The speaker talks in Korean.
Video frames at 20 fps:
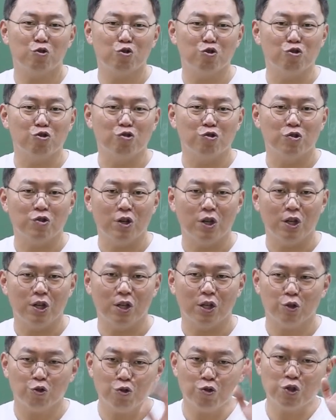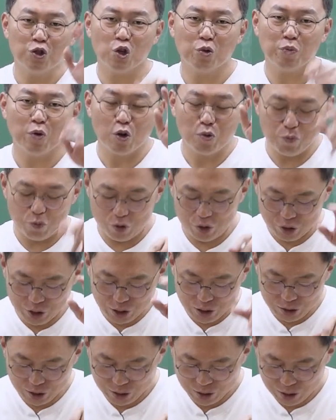중. 예, 이게 순서별
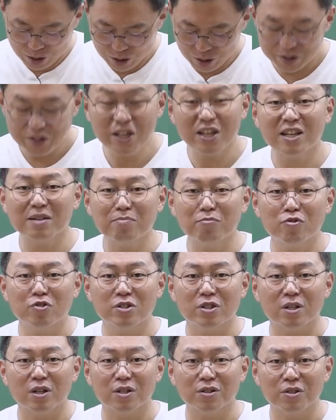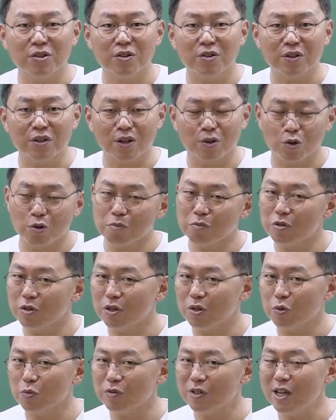문제인데다가 세금 문제라서 이게
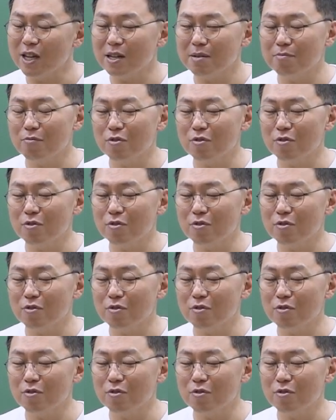여러분들이 좀 세금